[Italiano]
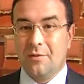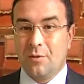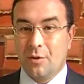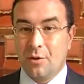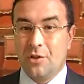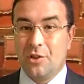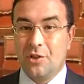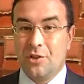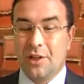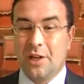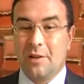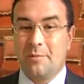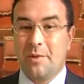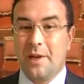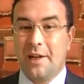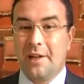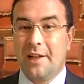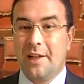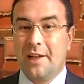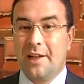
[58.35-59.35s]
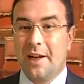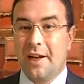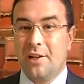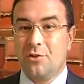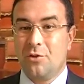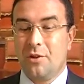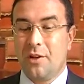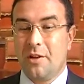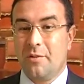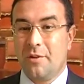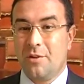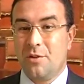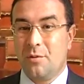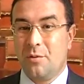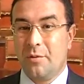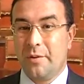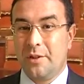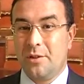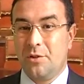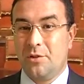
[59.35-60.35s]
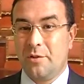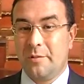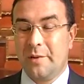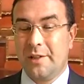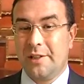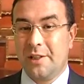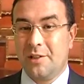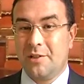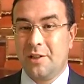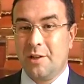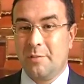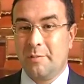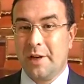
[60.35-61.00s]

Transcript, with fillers: Forse sarebbe anche il caso che in questo momento si mettesse da